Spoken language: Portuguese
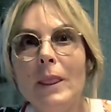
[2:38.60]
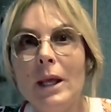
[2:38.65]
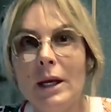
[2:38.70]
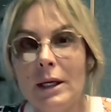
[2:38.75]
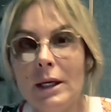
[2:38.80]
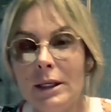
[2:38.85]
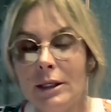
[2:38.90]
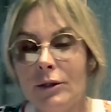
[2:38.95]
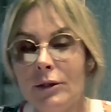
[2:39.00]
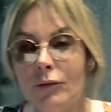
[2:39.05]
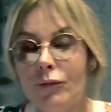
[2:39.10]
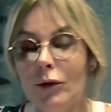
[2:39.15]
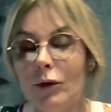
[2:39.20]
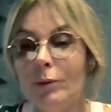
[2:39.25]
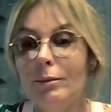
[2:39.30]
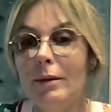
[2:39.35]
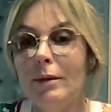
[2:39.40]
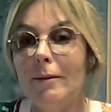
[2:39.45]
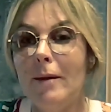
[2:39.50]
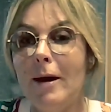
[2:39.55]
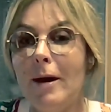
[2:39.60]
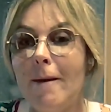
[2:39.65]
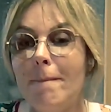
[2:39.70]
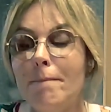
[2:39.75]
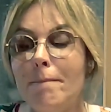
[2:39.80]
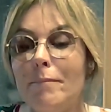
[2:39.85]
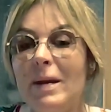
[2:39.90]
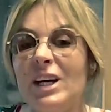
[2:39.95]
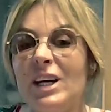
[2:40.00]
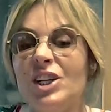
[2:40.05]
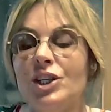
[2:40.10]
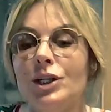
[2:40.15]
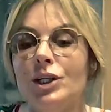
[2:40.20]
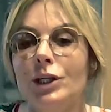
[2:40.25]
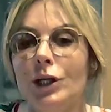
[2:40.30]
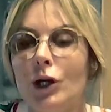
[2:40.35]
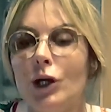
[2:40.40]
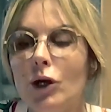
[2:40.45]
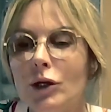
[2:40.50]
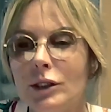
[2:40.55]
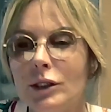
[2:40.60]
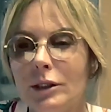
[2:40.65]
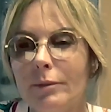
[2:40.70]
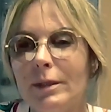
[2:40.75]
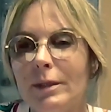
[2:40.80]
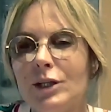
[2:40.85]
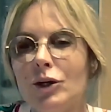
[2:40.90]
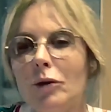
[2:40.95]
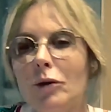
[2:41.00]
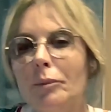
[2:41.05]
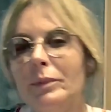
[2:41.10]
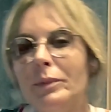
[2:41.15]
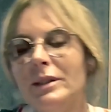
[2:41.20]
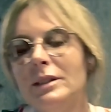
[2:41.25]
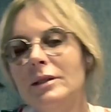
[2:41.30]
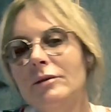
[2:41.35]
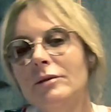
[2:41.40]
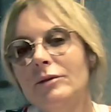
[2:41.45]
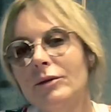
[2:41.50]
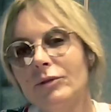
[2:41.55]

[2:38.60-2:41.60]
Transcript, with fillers: eh, de forma mais generosa, mais compassiva,